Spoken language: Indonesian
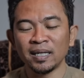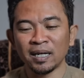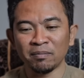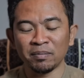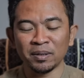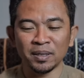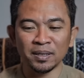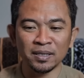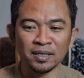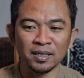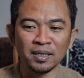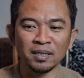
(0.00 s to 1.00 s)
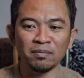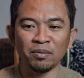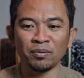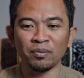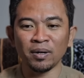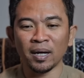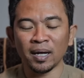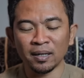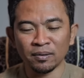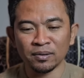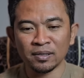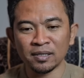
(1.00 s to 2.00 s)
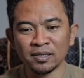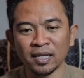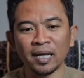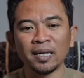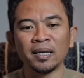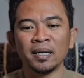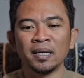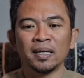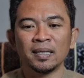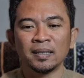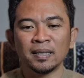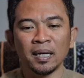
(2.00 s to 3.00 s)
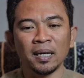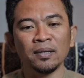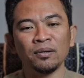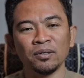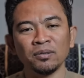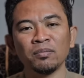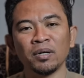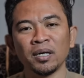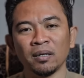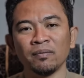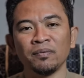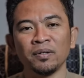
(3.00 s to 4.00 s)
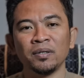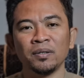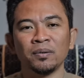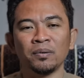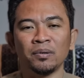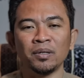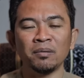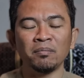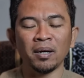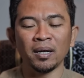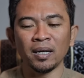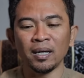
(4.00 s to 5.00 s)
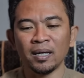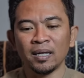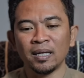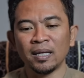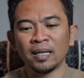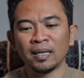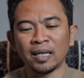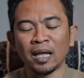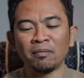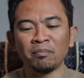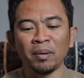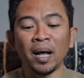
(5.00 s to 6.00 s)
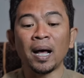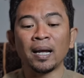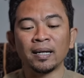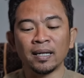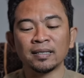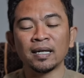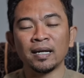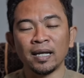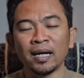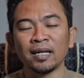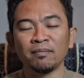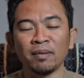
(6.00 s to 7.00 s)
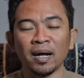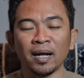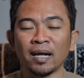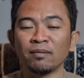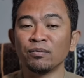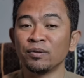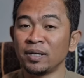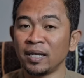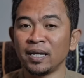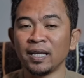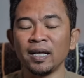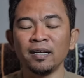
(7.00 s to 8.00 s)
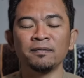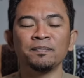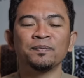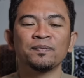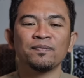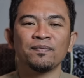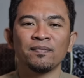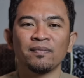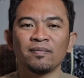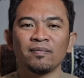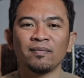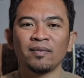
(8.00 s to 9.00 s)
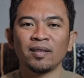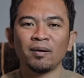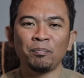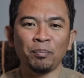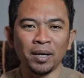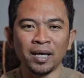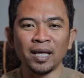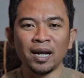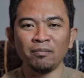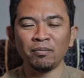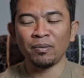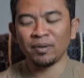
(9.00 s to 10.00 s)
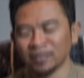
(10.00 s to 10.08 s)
repetisi, pengulangan konsisten, saya akan terus berikan video di mana tanpa Anda sadari bahkan mungkin ya pikiran bahwa